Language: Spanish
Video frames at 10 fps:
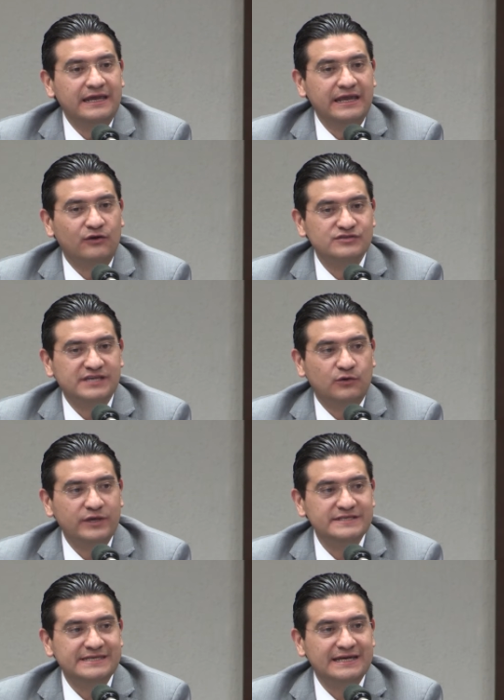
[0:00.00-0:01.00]
En
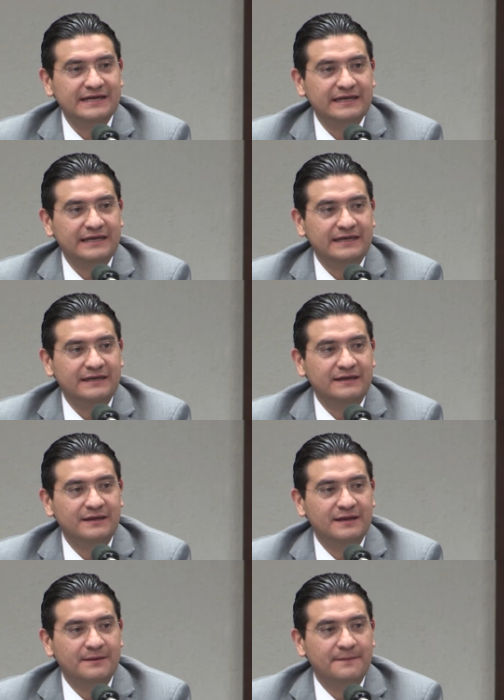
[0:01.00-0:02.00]
consecuencia, eh,
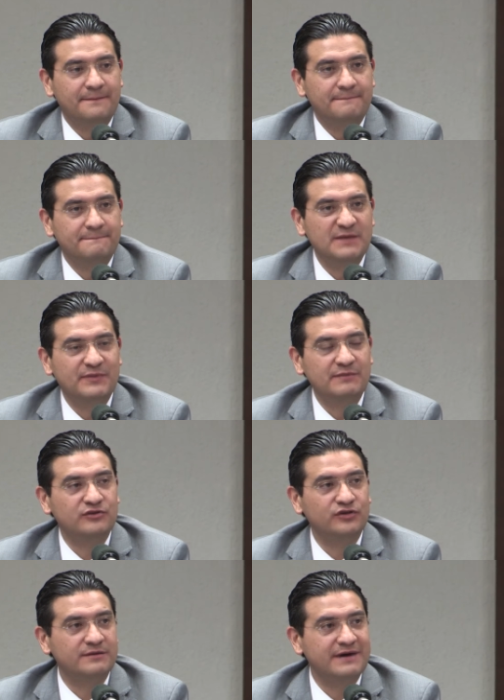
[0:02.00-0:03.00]
me
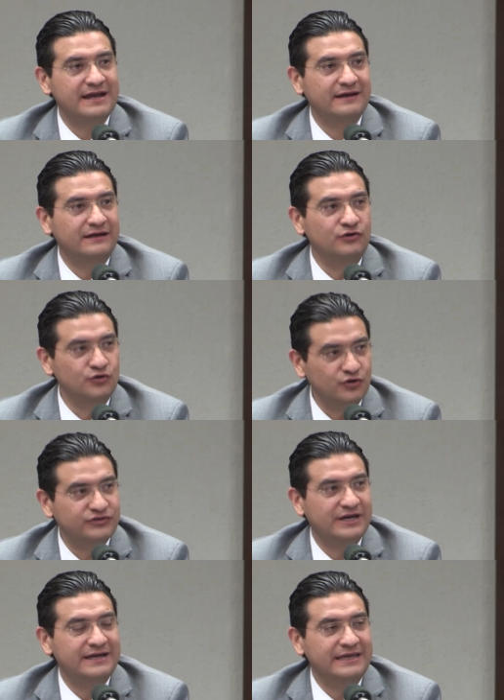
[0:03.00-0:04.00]
permito llevar
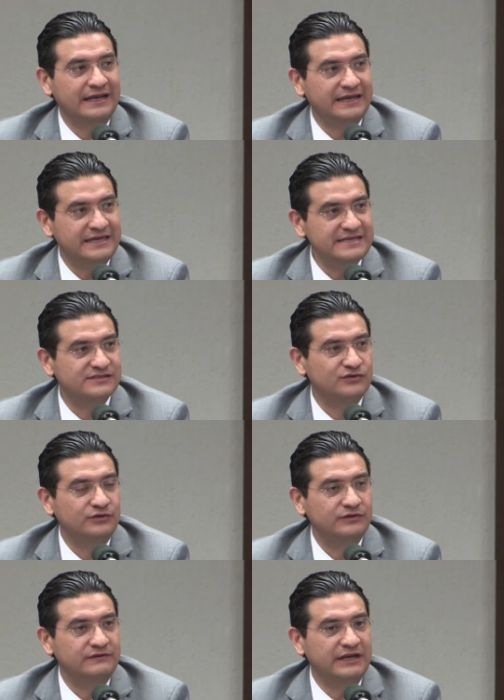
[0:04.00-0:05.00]
nota y registro
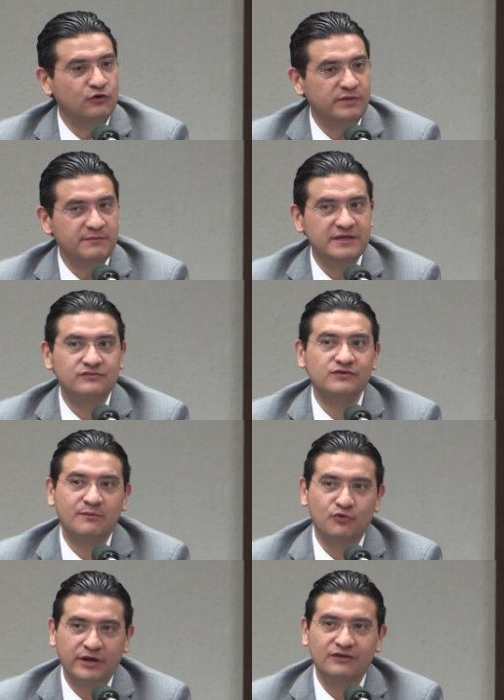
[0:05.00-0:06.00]
del cumplimiento que
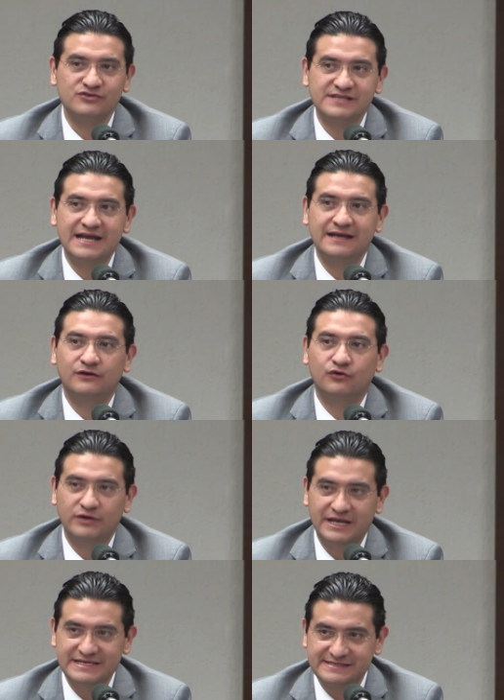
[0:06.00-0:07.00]
Morelos da
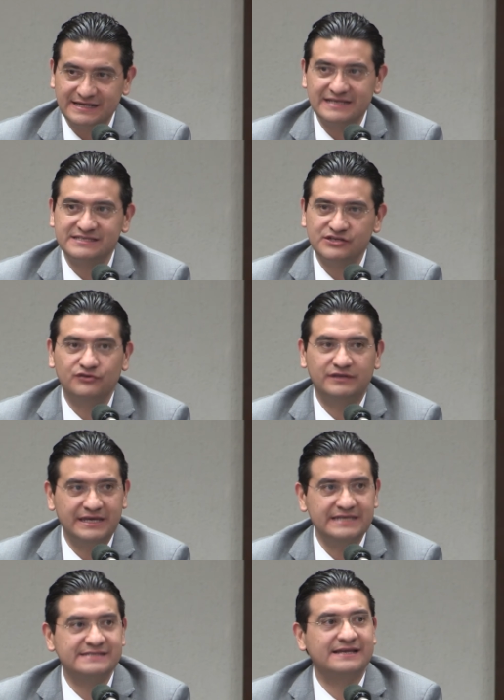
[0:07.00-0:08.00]
con la instalación
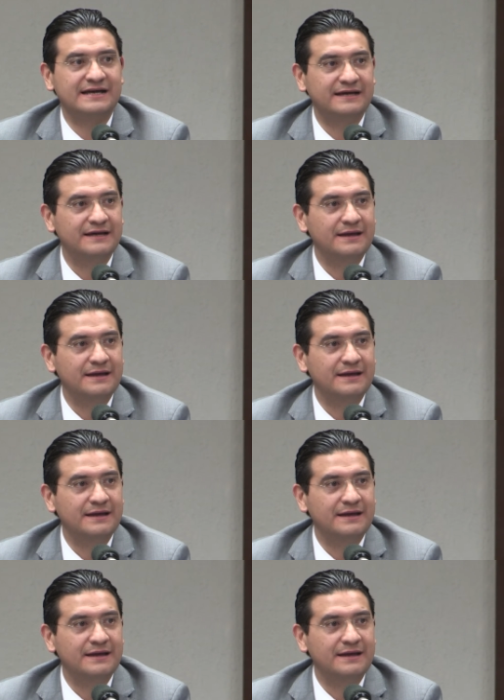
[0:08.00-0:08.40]
de esta